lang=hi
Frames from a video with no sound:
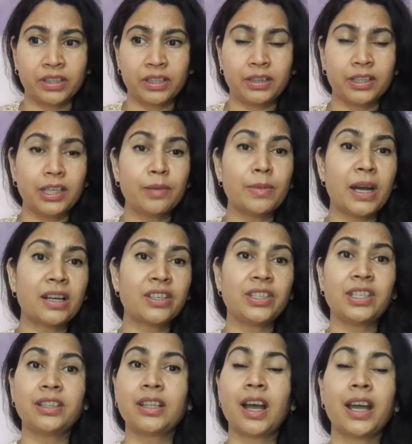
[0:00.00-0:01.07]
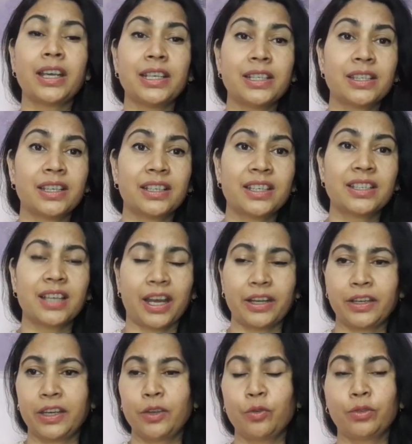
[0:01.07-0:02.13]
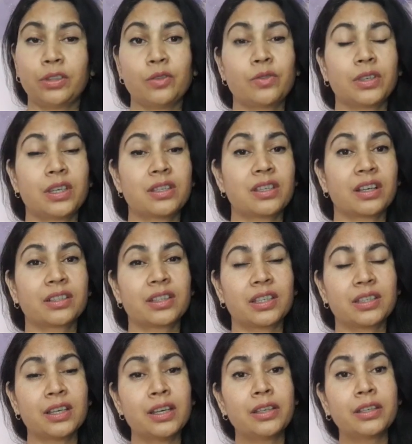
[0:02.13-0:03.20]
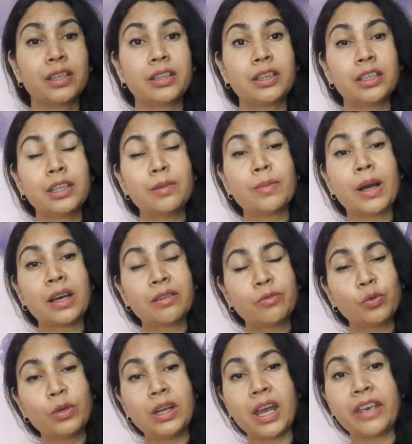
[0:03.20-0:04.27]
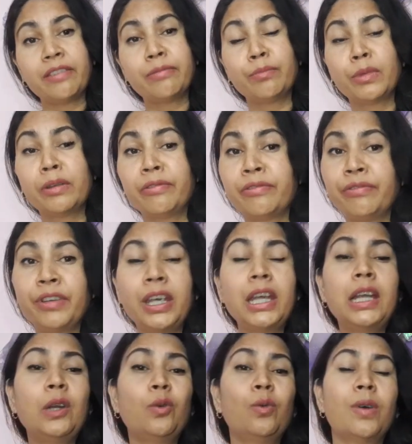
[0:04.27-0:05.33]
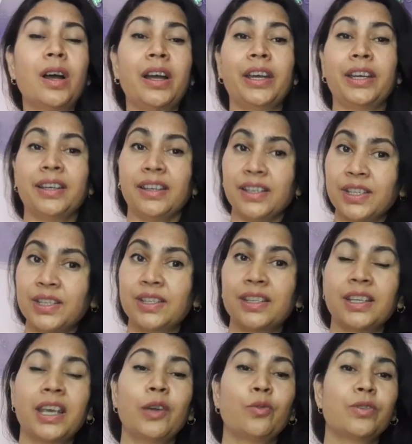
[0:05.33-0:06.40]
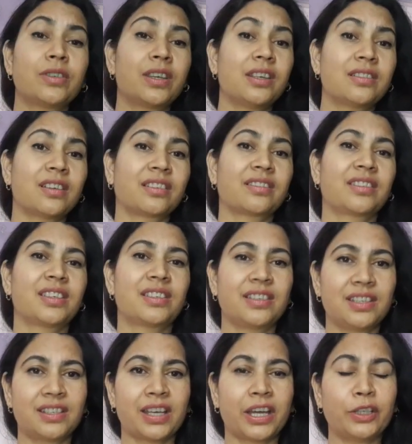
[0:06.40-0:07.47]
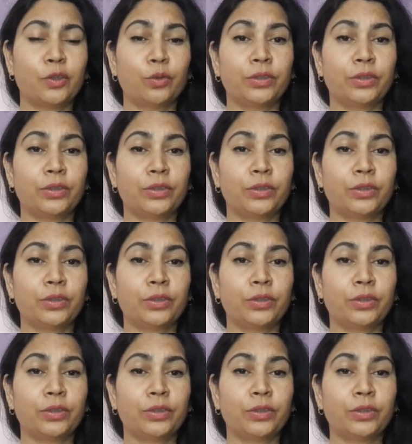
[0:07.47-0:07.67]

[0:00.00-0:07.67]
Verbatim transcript: कितनी बार जीता है इससे डिसाइड नहीं होती उसकी सक्सेस कितनी बार वो लाइफ में फेल हुआ है इससे उसकी सक्सेस डिसाइड